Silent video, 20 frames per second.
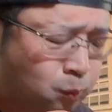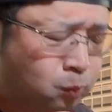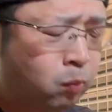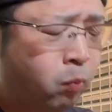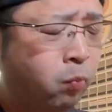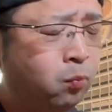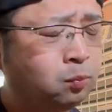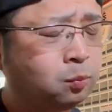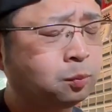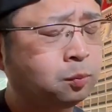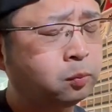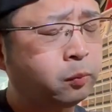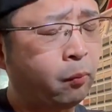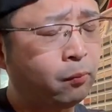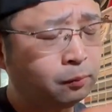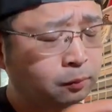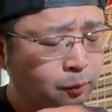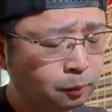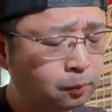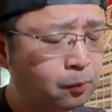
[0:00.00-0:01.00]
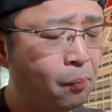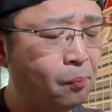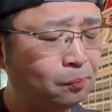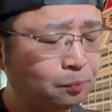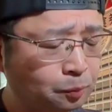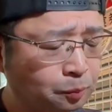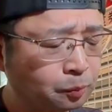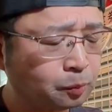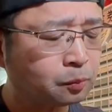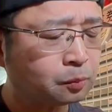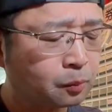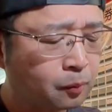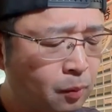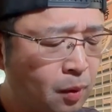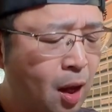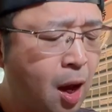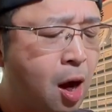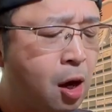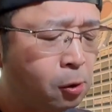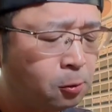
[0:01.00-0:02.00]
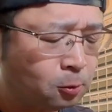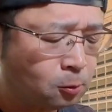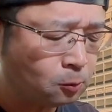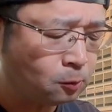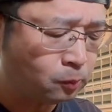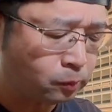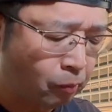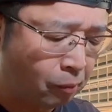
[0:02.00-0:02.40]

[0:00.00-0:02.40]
いやこの追い飯めちゃめ